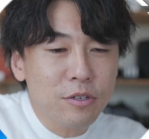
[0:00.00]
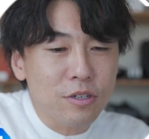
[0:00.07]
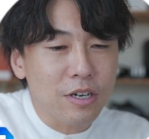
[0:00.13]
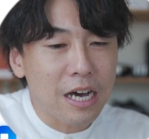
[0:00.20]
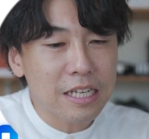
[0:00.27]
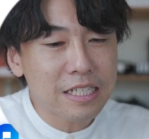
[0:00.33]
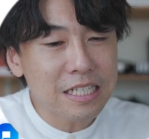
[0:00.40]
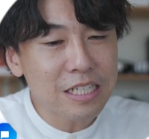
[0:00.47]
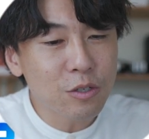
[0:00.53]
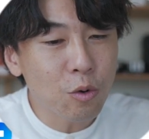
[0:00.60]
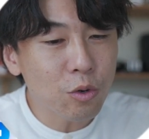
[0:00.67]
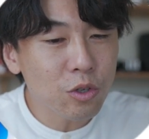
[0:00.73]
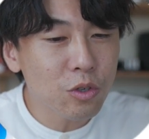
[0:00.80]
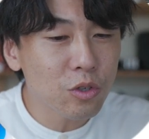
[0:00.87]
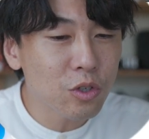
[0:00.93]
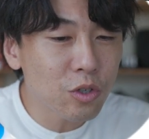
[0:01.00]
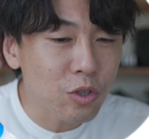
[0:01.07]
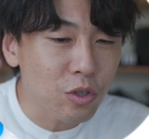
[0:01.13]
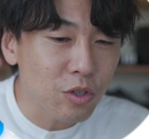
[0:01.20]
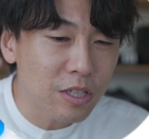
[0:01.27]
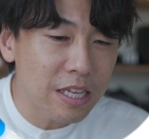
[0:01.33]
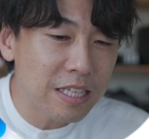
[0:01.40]

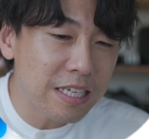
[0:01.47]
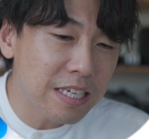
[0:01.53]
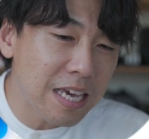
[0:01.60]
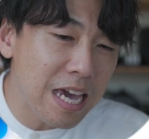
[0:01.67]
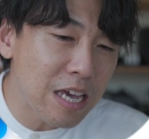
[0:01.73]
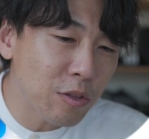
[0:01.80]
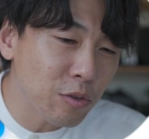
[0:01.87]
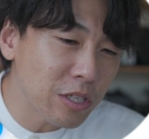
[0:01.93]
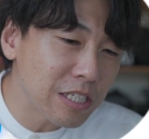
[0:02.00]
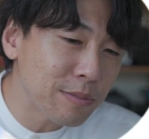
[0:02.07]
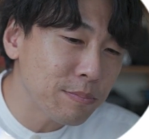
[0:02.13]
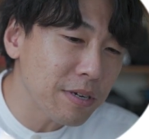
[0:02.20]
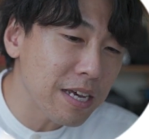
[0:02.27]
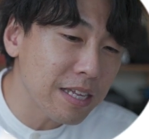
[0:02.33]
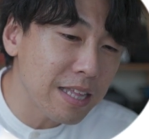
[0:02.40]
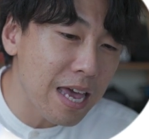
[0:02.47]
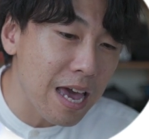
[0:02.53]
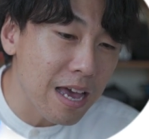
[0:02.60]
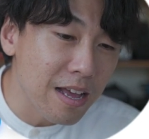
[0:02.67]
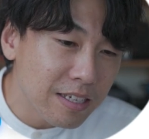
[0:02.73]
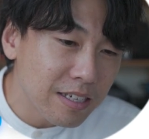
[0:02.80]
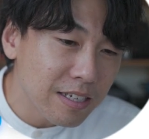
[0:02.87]
i5-8259U で 2K のディスプレイ
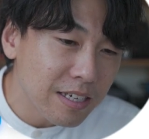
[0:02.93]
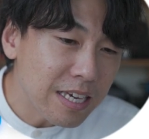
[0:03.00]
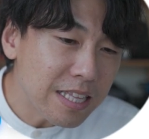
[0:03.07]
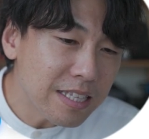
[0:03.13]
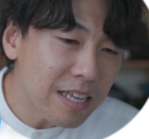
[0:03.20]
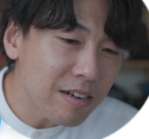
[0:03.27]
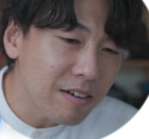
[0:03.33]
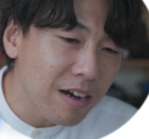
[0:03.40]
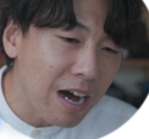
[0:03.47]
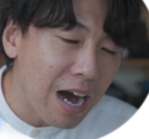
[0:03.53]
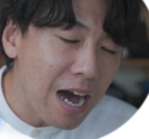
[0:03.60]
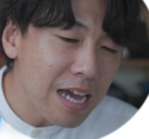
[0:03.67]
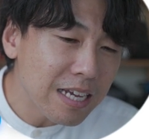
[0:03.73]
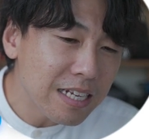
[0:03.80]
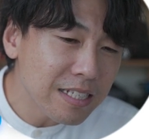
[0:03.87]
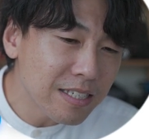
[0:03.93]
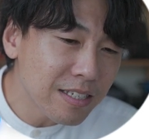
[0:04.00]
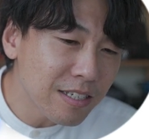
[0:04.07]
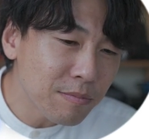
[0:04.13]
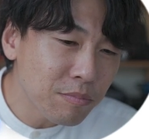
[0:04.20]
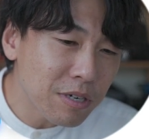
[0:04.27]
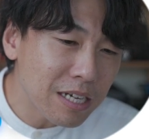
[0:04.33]
で、
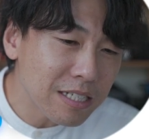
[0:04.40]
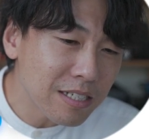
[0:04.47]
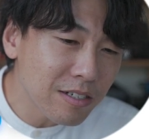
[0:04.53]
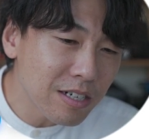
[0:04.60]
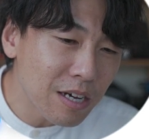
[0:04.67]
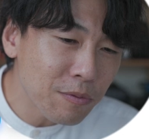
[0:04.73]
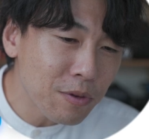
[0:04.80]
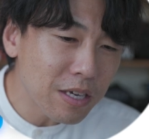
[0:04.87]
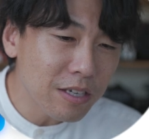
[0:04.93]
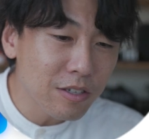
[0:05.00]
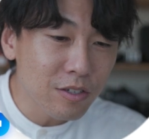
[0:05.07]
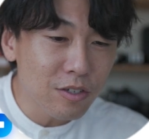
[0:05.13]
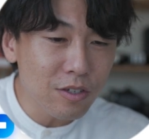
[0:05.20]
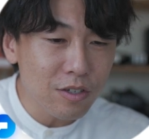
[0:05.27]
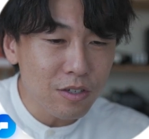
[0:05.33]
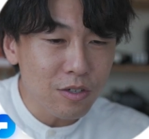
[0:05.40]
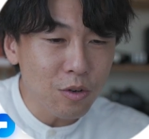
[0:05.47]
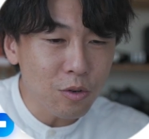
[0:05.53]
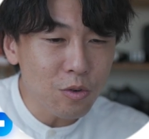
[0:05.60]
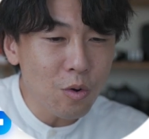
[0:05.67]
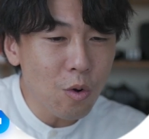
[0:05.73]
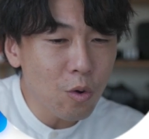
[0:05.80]
インテルアイリスプラスグラフィック
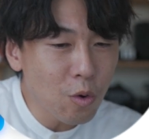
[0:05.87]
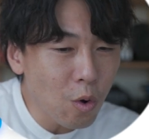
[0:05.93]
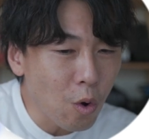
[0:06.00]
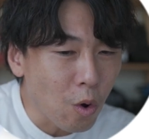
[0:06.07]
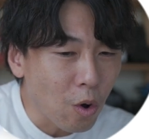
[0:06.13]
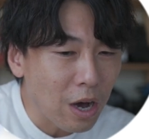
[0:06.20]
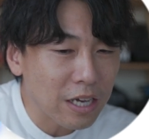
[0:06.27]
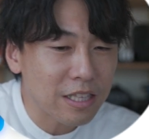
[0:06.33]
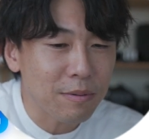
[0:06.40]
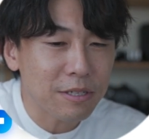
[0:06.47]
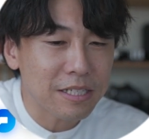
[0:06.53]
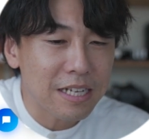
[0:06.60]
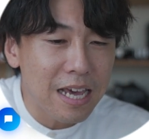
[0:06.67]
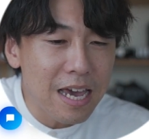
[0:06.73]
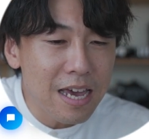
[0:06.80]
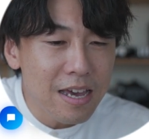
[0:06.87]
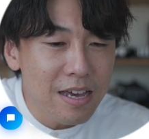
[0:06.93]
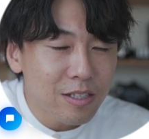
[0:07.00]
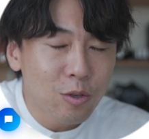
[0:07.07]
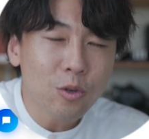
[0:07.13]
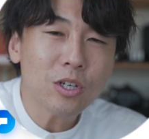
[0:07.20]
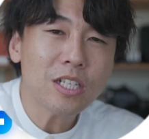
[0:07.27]
655入ってますね。
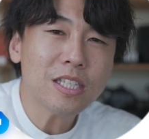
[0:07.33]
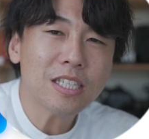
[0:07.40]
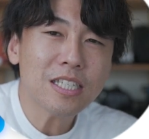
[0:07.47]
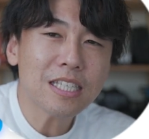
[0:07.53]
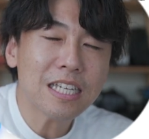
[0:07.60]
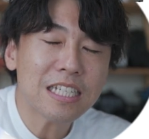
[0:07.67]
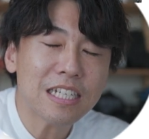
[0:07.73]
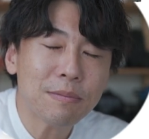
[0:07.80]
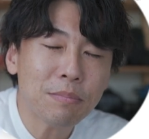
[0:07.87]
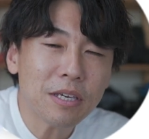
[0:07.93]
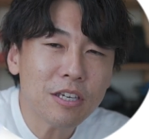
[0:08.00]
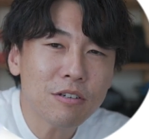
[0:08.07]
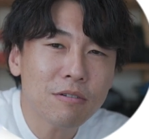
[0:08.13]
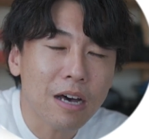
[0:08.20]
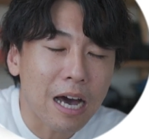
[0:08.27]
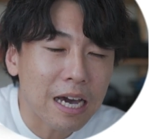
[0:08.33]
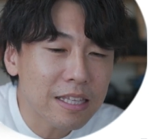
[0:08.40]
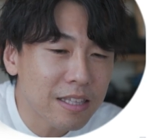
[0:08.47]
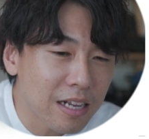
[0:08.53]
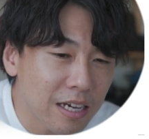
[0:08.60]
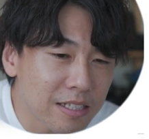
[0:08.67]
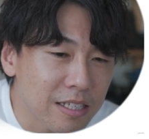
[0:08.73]
独立した GPU は入っ
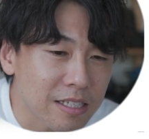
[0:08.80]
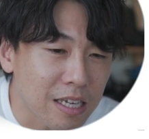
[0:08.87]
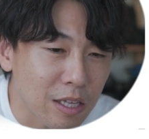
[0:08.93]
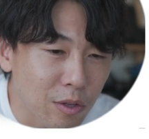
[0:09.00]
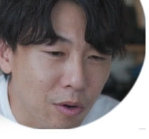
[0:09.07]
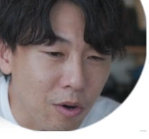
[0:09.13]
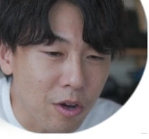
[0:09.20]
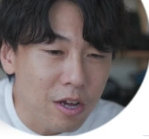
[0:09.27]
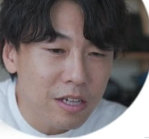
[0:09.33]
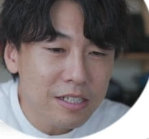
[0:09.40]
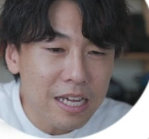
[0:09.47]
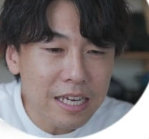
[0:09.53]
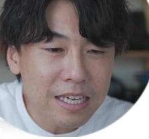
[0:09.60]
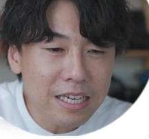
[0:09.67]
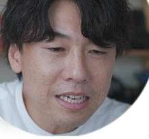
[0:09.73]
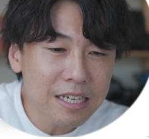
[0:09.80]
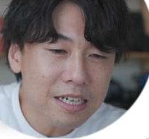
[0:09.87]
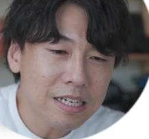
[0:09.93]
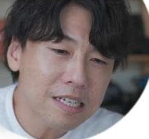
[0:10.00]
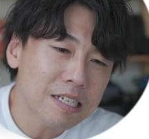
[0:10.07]
てないんですけど、最近